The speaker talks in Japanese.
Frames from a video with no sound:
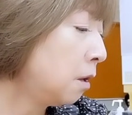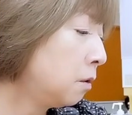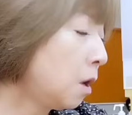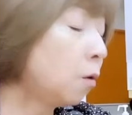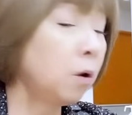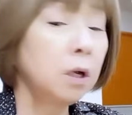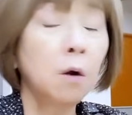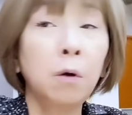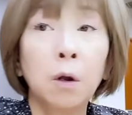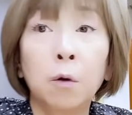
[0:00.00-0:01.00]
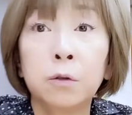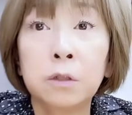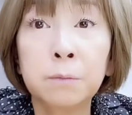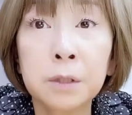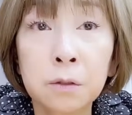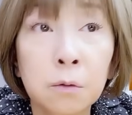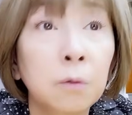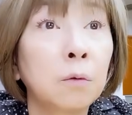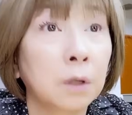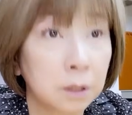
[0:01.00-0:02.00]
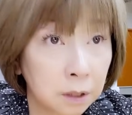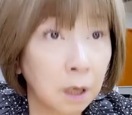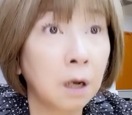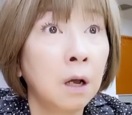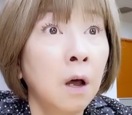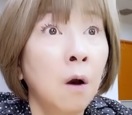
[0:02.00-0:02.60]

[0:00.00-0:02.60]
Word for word: ね、これがほら骨密度とかさ、